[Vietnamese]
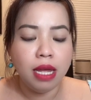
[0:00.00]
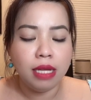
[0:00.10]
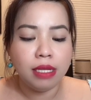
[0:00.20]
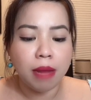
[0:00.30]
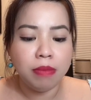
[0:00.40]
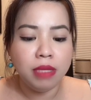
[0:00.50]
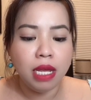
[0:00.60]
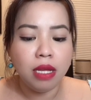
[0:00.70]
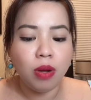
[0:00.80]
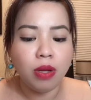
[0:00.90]
thậm
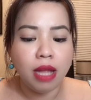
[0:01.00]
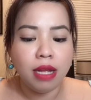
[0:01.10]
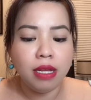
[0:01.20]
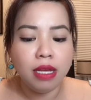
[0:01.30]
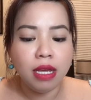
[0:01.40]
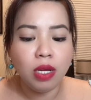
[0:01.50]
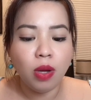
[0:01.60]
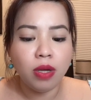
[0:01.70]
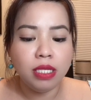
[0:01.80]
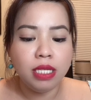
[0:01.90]
chí có thể khiến
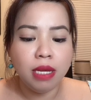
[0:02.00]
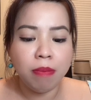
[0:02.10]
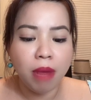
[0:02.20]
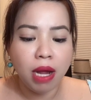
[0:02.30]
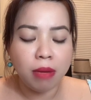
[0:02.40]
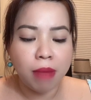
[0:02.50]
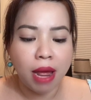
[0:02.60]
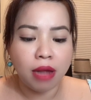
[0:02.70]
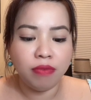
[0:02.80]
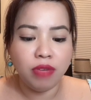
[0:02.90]
con chim mất
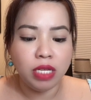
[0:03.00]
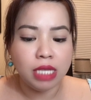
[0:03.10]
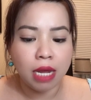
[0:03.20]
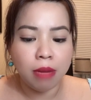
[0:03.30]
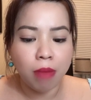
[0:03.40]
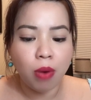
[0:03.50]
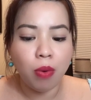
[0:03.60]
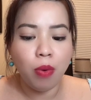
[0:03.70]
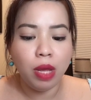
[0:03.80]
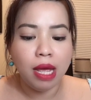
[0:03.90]
mạng vì chảy
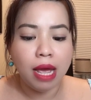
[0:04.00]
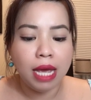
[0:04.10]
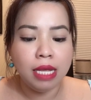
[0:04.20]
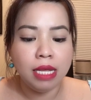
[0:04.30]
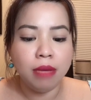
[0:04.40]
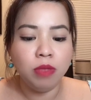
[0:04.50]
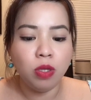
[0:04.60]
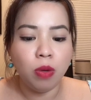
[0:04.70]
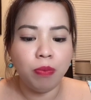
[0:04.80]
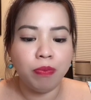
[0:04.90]
máu hay nhiễm
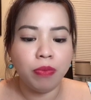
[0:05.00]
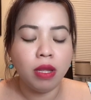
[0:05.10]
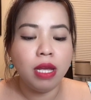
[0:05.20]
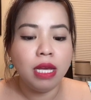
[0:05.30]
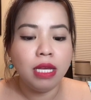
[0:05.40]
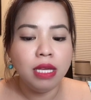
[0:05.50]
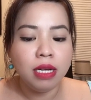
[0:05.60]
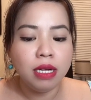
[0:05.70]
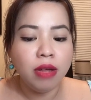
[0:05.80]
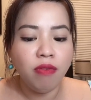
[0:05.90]
trùng.
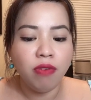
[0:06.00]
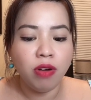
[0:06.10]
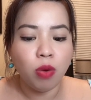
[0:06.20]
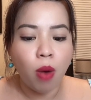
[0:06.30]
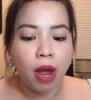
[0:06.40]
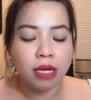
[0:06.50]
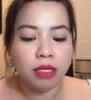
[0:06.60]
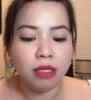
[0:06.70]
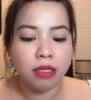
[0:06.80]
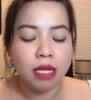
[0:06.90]
Nhưng nếu vượt qua
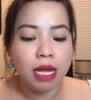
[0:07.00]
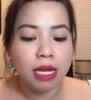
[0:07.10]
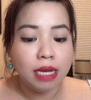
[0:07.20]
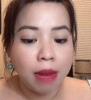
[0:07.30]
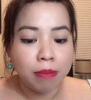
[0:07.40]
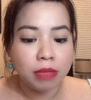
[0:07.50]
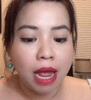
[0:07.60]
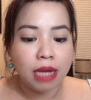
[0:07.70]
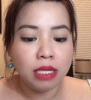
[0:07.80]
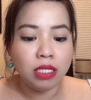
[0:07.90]
được, 5
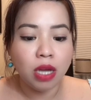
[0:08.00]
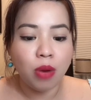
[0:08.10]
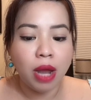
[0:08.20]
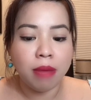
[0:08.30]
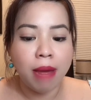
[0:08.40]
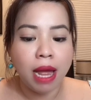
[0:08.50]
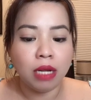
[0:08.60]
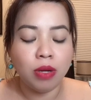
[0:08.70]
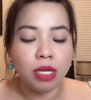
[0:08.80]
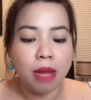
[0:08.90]
tháng sau đại
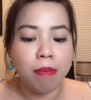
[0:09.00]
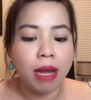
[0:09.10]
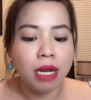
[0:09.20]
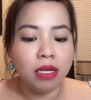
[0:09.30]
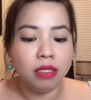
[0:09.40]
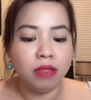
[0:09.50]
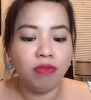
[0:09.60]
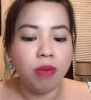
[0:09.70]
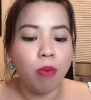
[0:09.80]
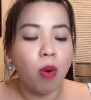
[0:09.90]
bàng có thể bay lượn
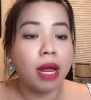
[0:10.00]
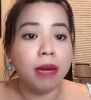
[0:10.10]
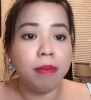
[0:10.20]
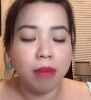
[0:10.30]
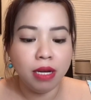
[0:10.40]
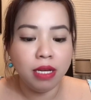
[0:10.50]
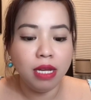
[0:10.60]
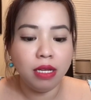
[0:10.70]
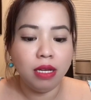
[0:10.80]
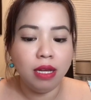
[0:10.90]
với bộ cánh
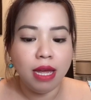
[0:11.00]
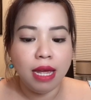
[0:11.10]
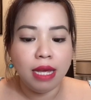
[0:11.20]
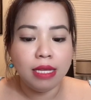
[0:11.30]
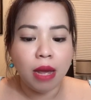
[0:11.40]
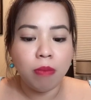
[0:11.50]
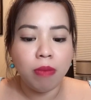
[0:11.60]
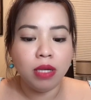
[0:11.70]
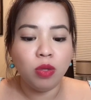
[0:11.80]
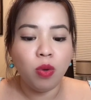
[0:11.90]
mới. Chào
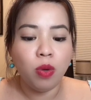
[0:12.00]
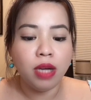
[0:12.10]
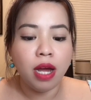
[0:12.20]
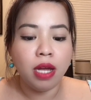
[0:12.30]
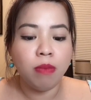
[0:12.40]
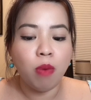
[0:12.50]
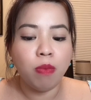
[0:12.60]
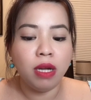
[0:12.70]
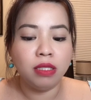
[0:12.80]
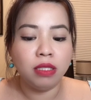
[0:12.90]
mừng cuộc đời một
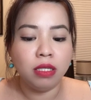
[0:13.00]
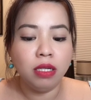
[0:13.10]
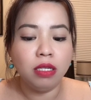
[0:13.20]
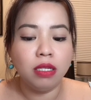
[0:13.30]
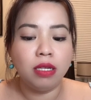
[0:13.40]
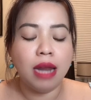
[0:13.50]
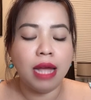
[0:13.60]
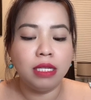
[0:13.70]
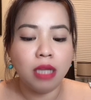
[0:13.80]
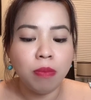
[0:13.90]
lần nữa,
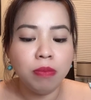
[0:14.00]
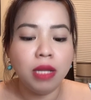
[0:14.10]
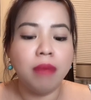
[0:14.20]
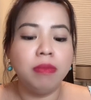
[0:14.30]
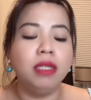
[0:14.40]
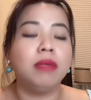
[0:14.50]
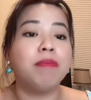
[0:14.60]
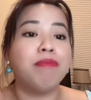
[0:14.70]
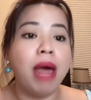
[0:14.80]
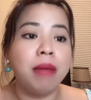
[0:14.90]
lại sống thêm được
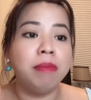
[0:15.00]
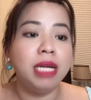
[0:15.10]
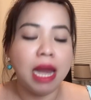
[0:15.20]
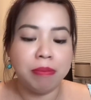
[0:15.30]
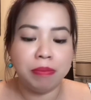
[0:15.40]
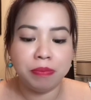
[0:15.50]
30 năm.